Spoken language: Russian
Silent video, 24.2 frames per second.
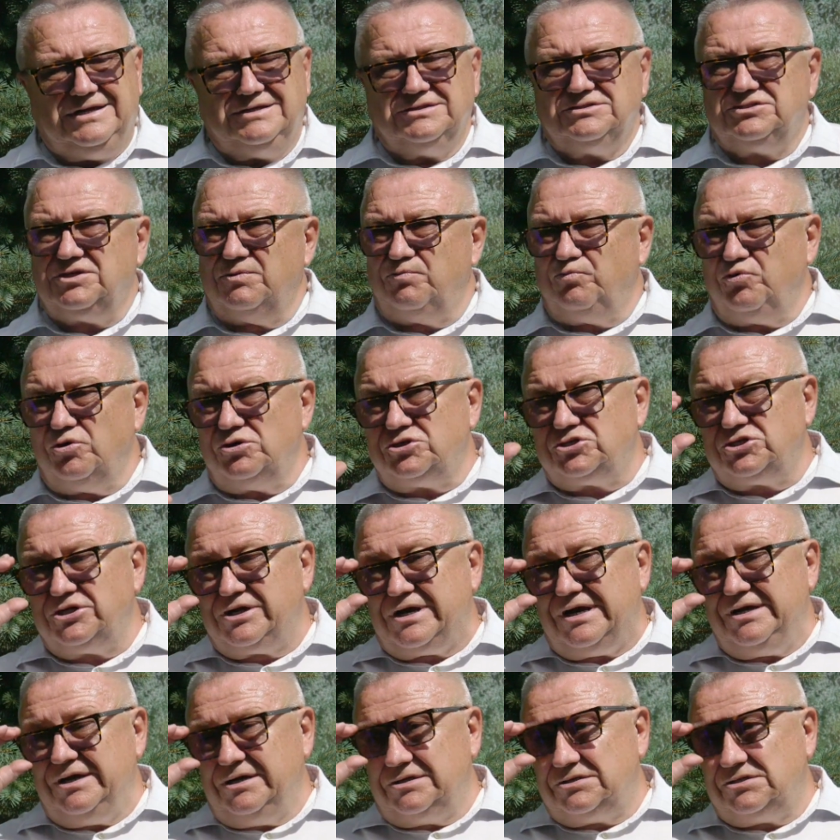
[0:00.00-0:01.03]
чем больше
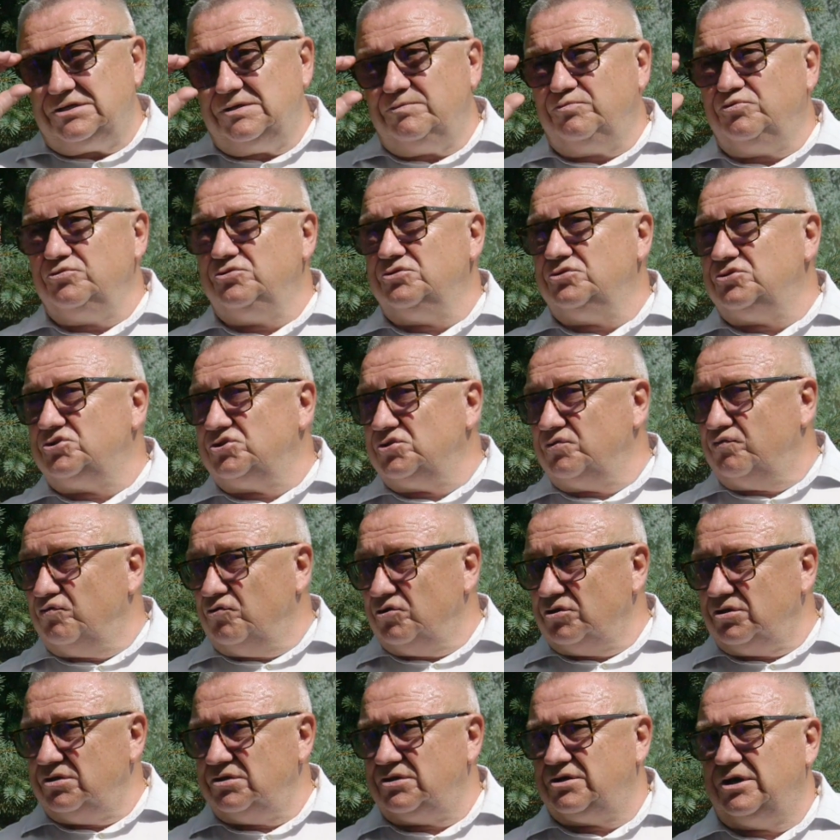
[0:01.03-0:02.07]
коллекция будет
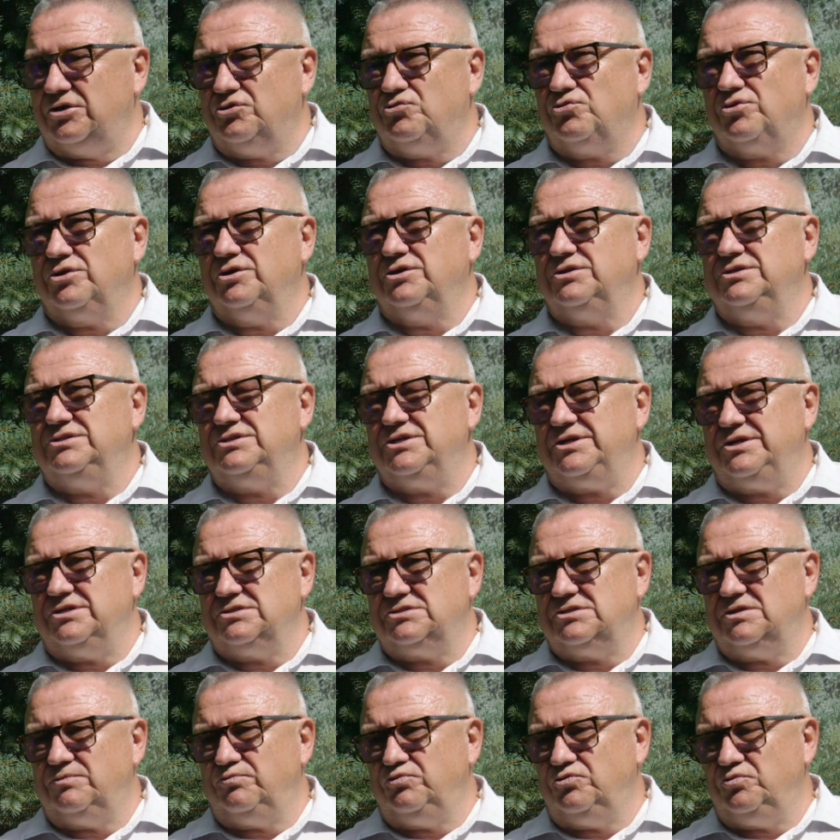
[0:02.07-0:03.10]
животных, которые
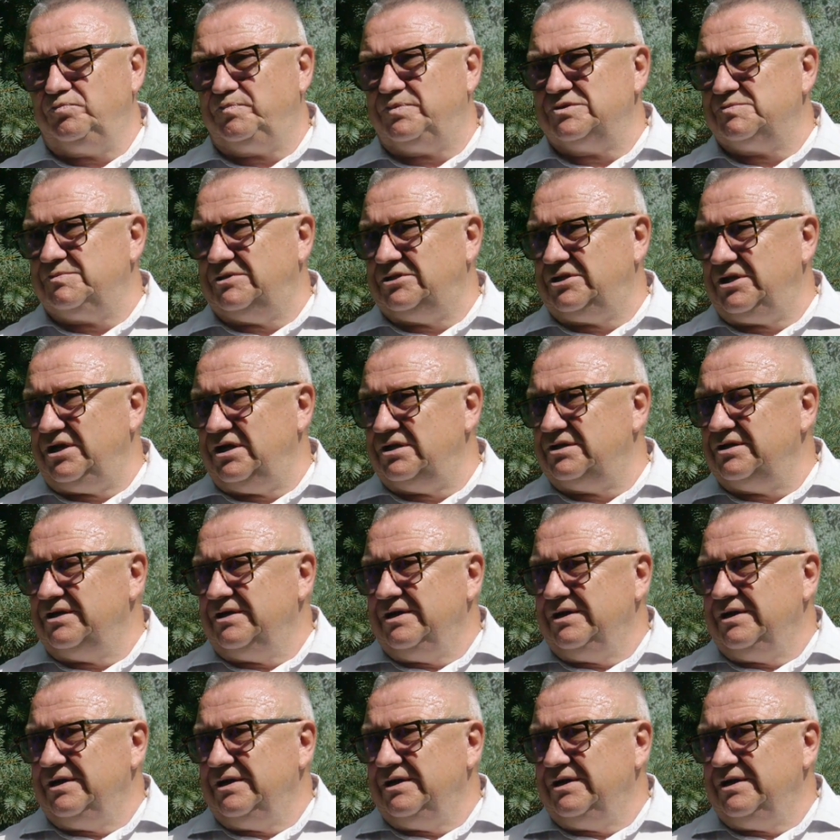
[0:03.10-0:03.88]
интересно будет посмотреть